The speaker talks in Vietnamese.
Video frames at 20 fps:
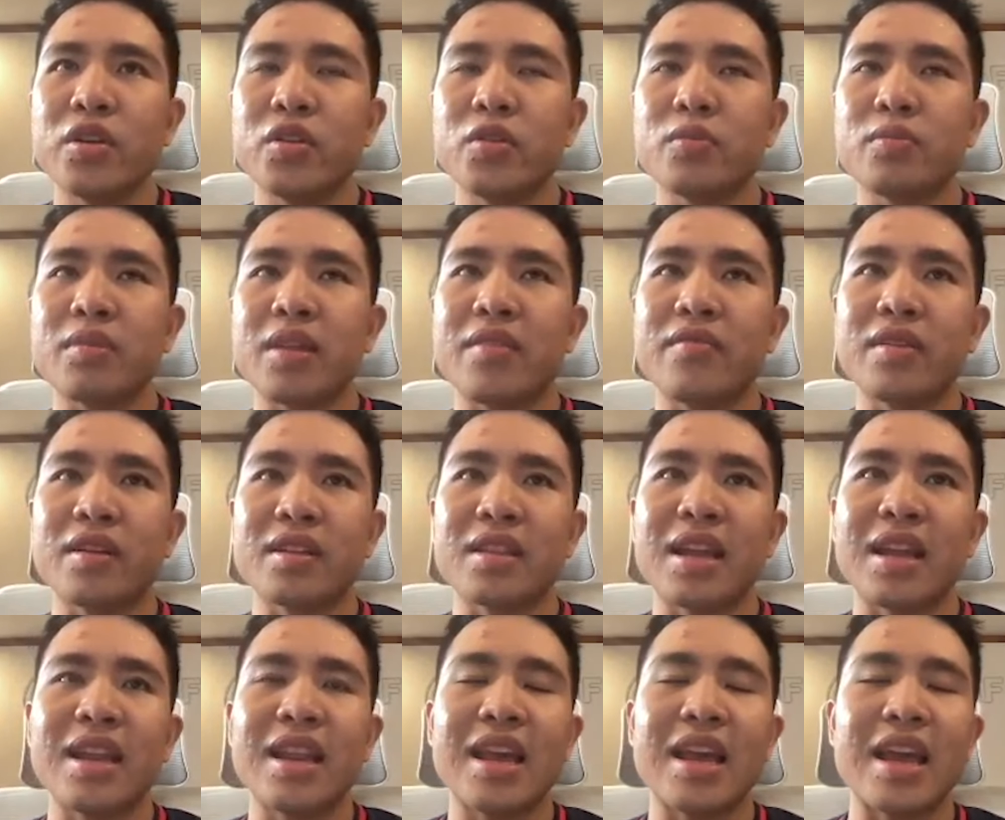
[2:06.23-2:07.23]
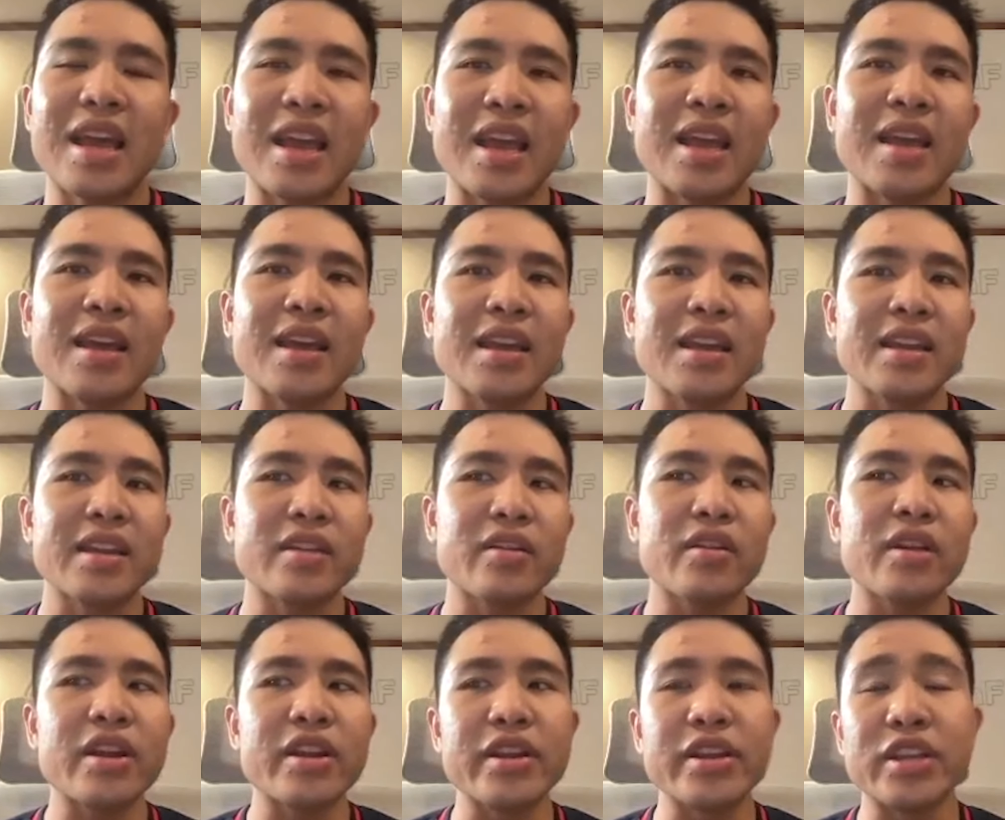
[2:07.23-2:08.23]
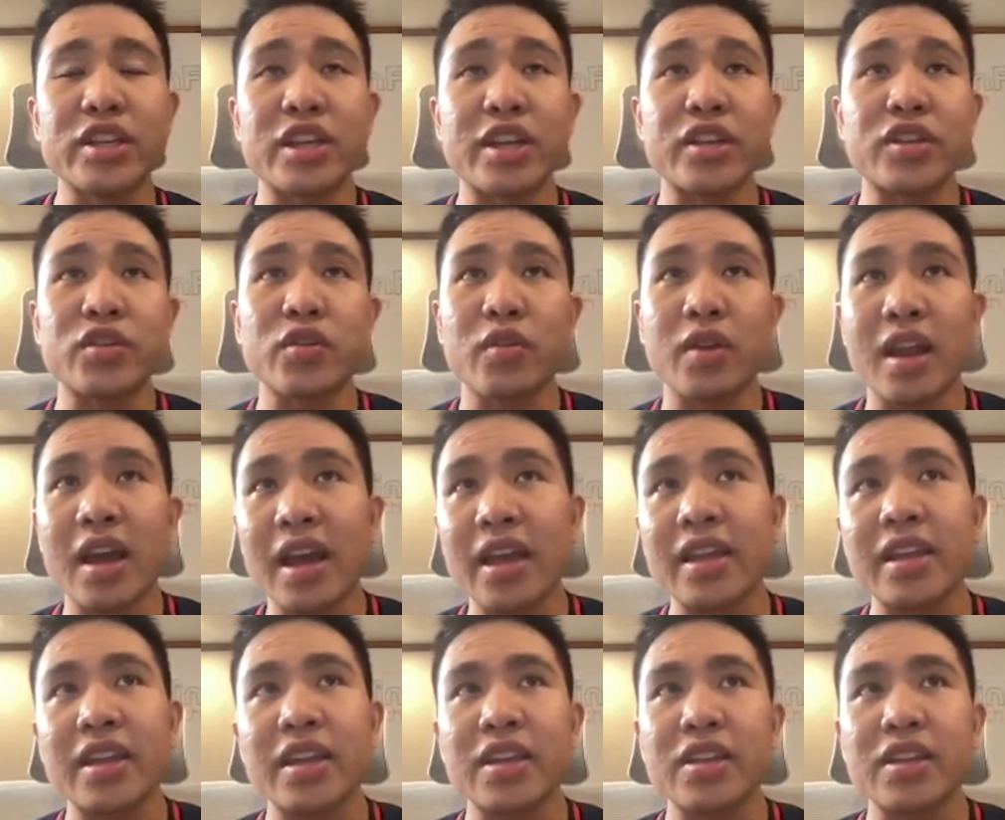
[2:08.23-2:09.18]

chúng ta vẫn thấy là à nó là decentralized